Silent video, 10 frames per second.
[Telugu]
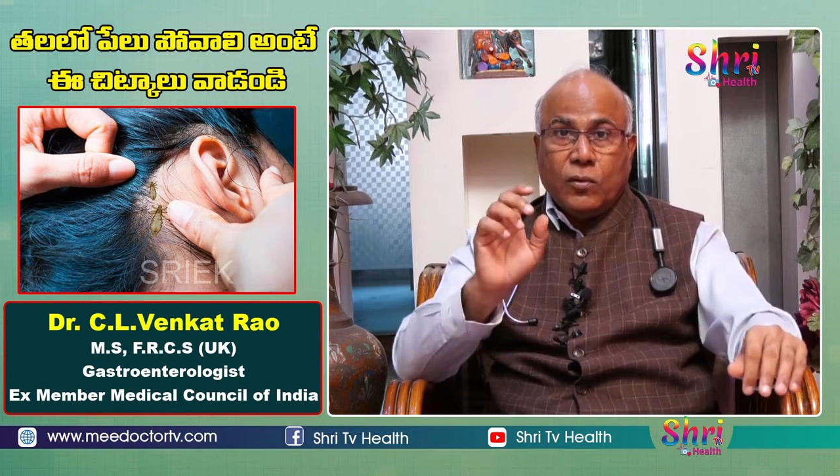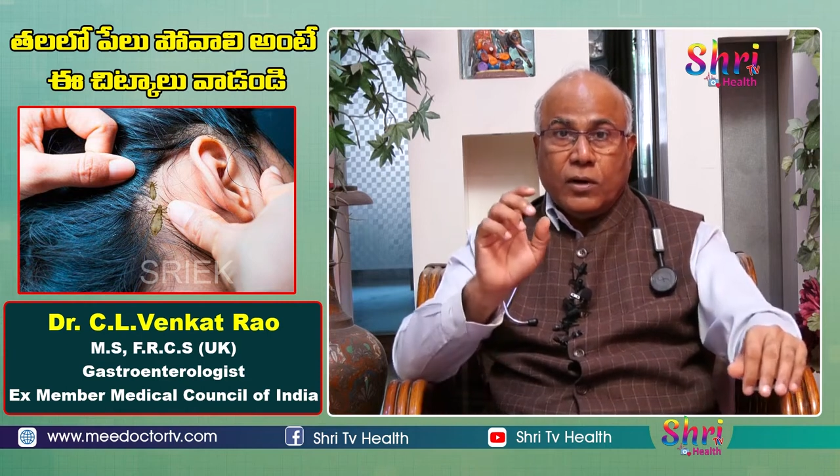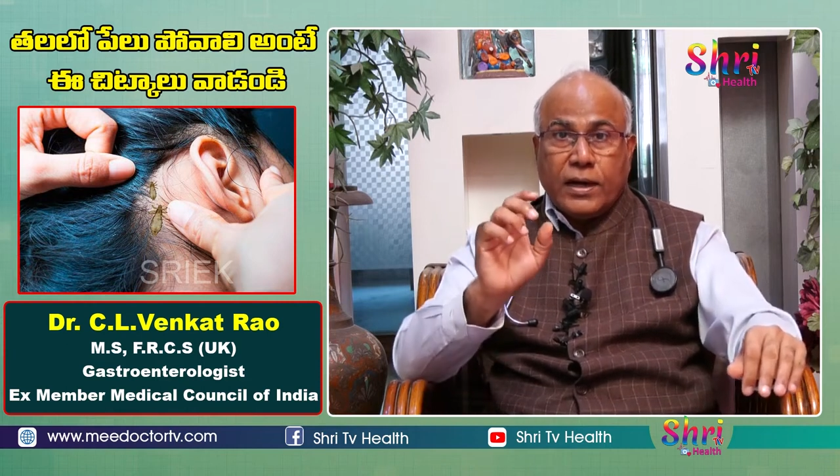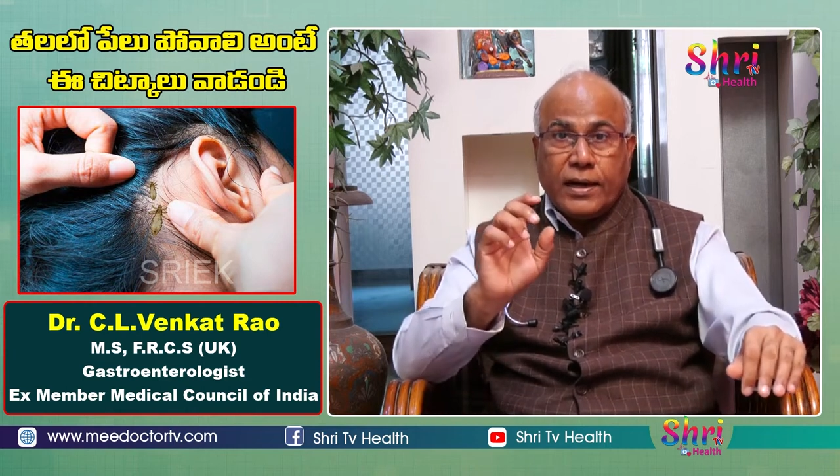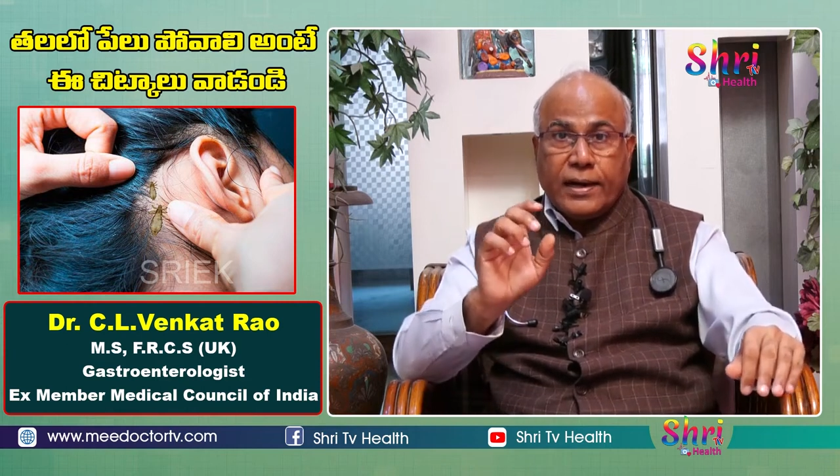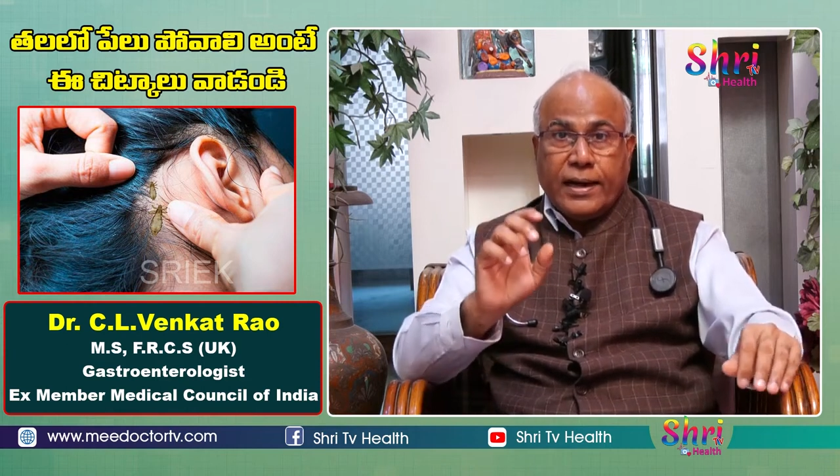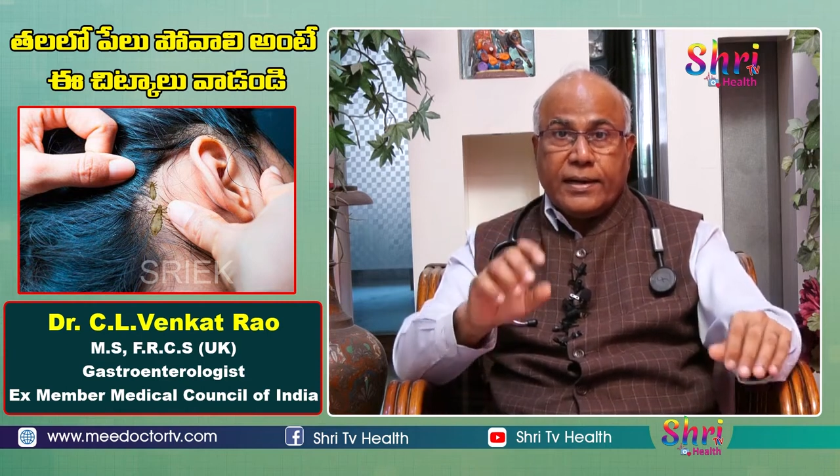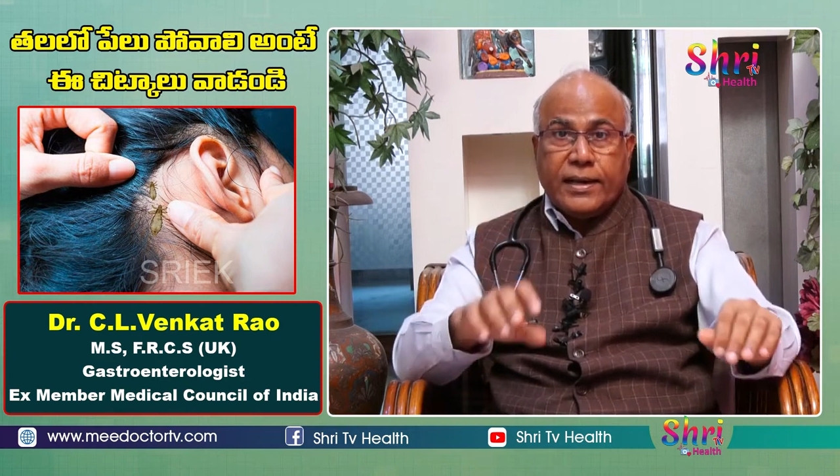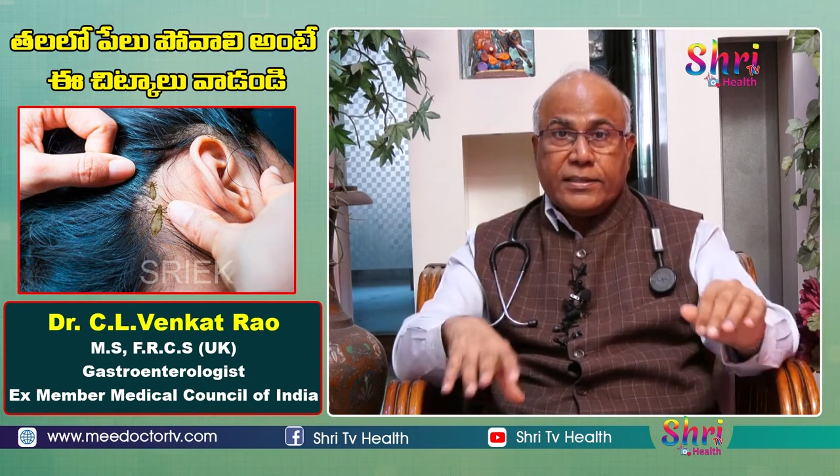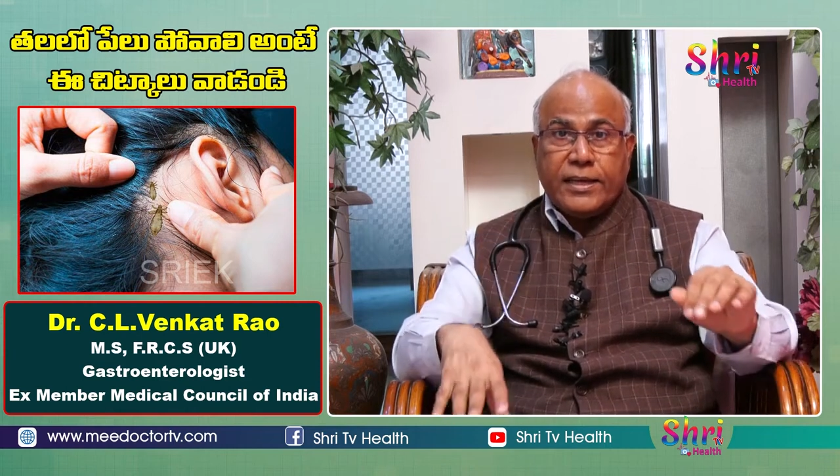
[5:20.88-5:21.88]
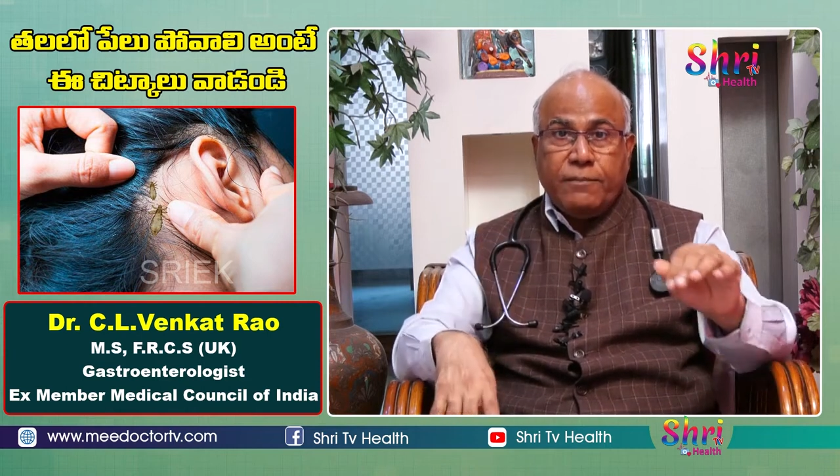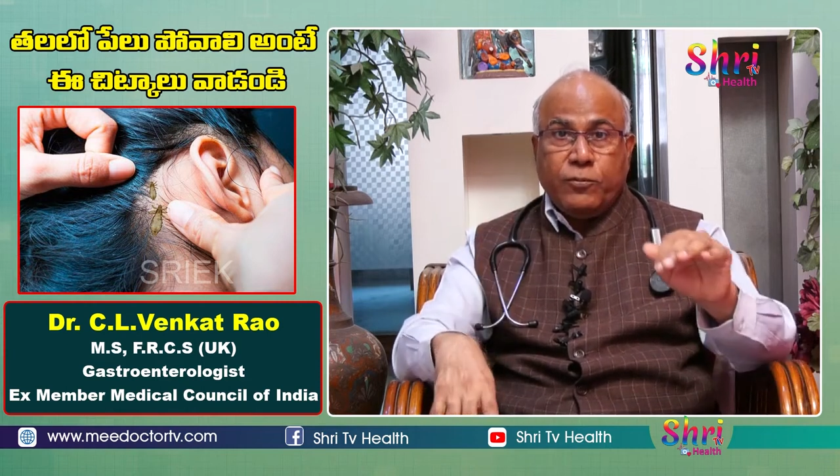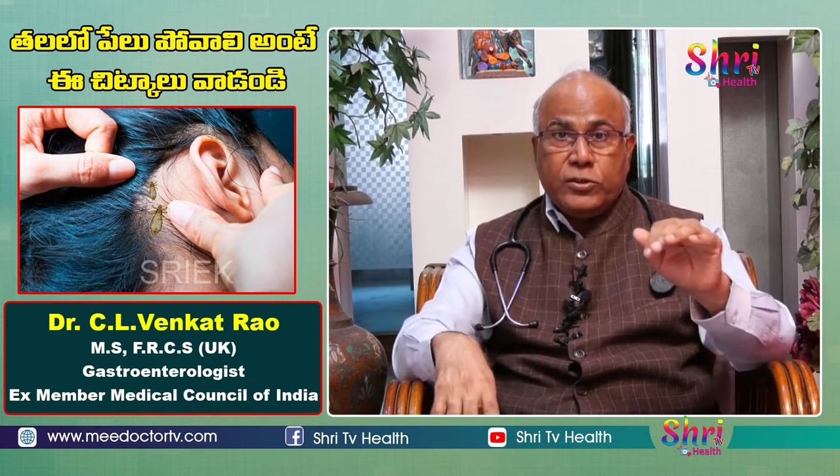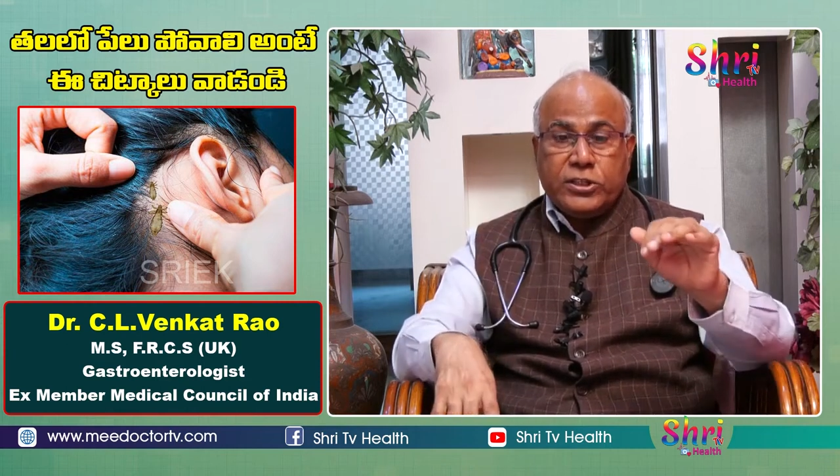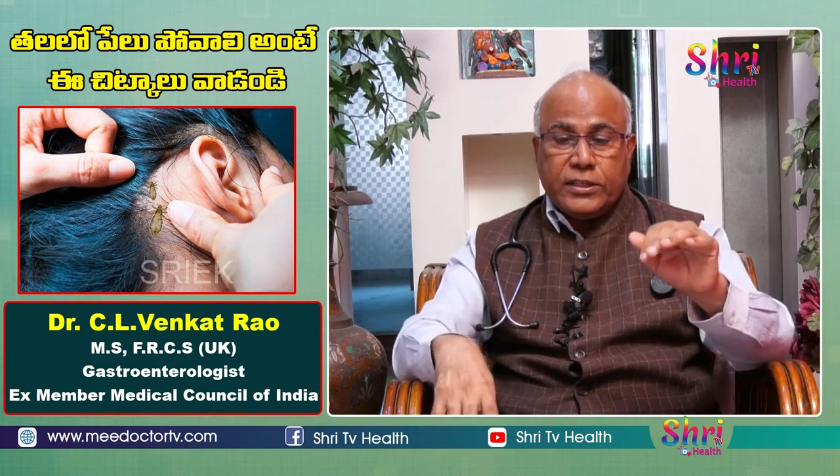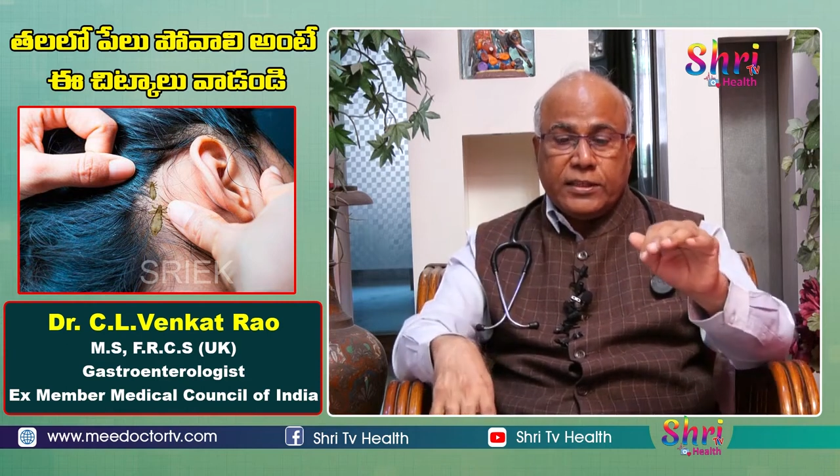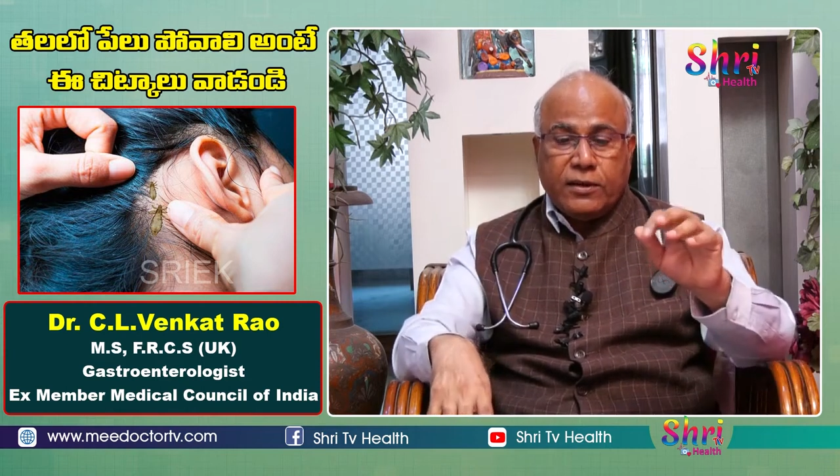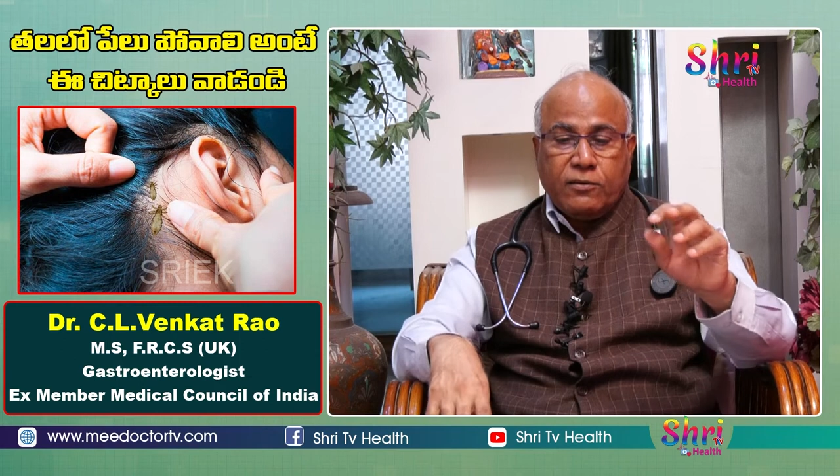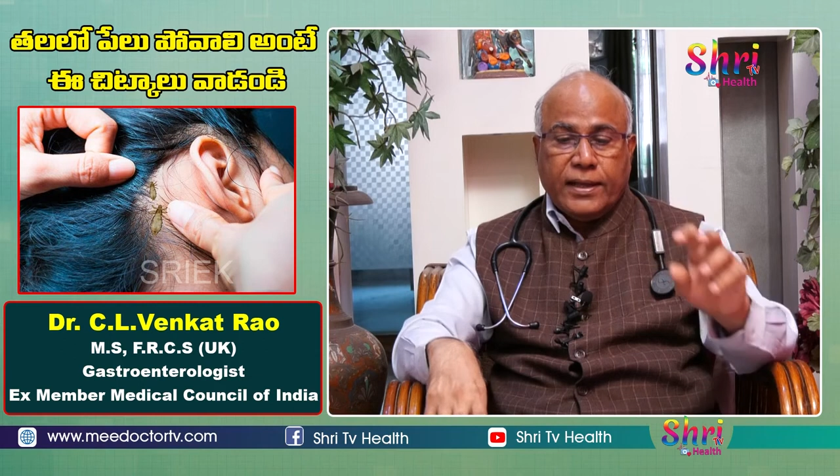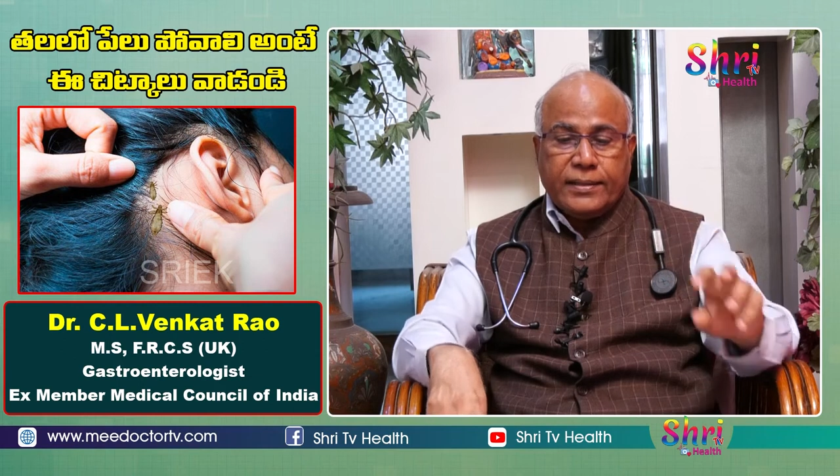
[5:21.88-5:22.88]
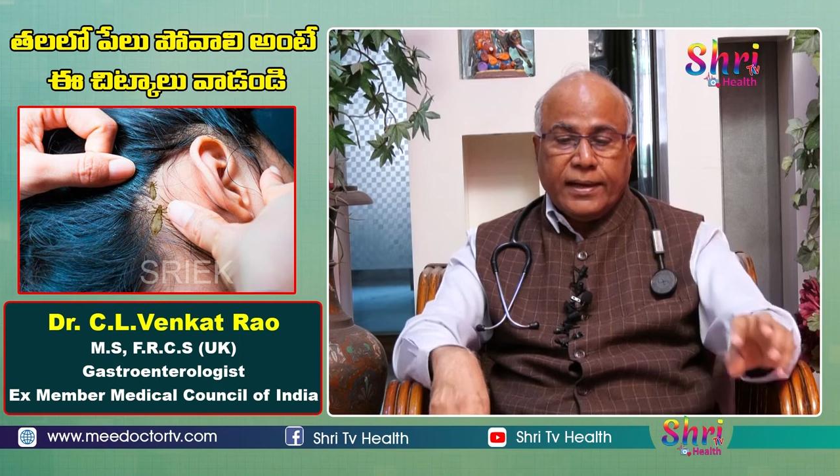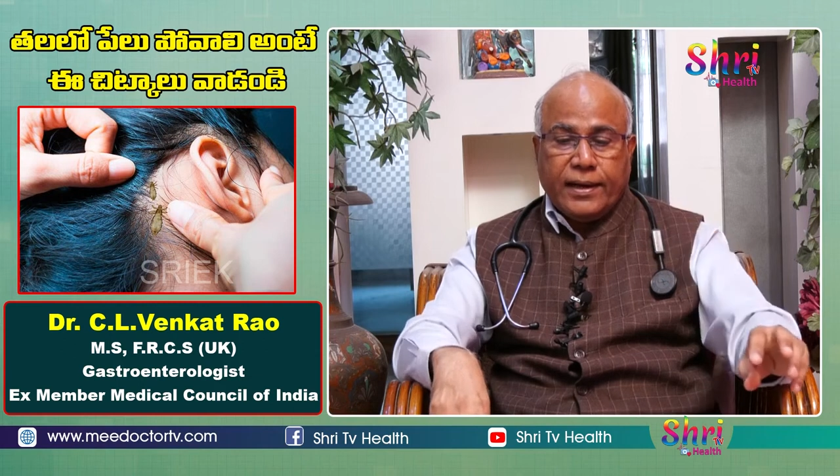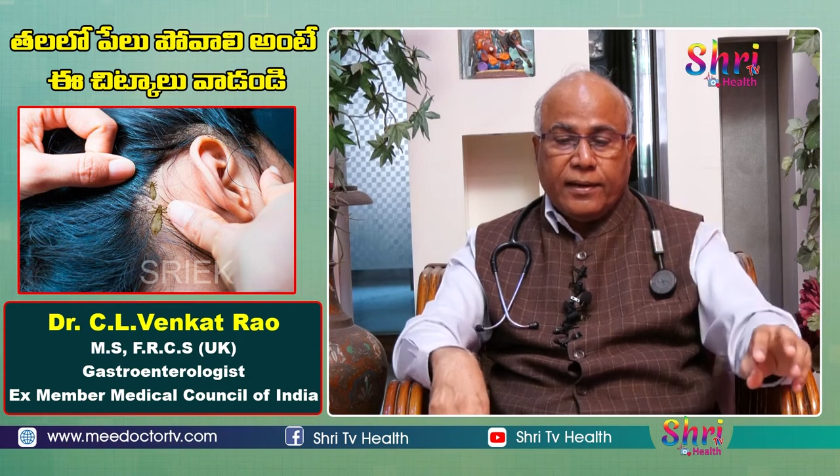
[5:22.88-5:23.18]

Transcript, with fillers: ఒక గంట సేపు ఉంచిన తర్వాత